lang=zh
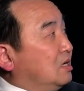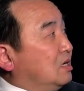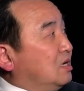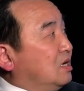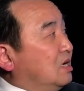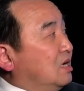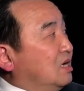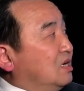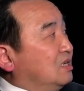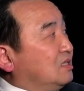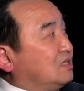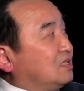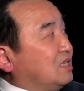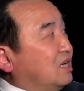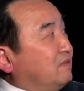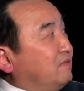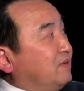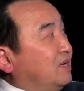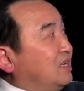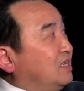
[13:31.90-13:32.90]
呃，
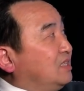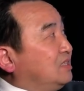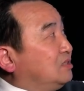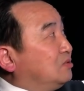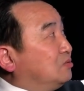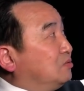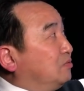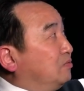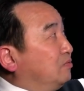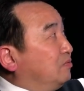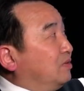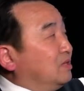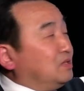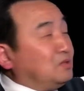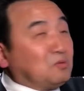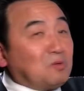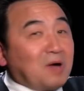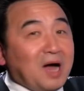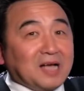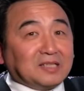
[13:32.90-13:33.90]
成为了一种
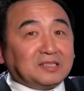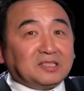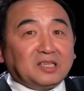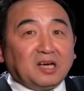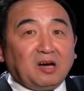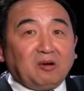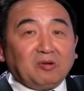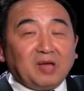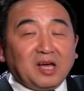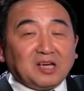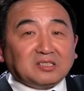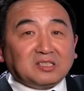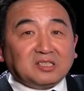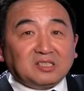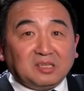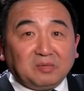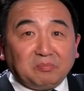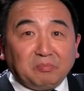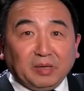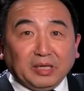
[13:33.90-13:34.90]
文化桥梁式
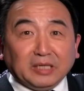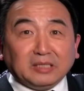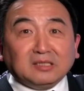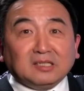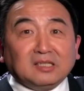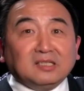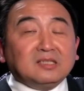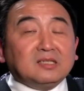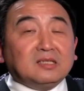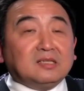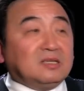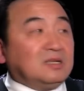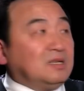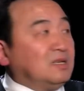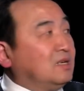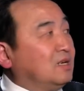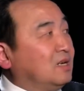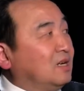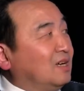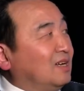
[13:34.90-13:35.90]
的名人，
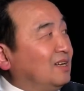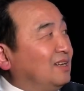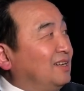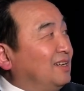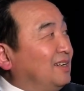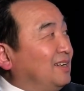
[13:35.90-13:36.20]
呵，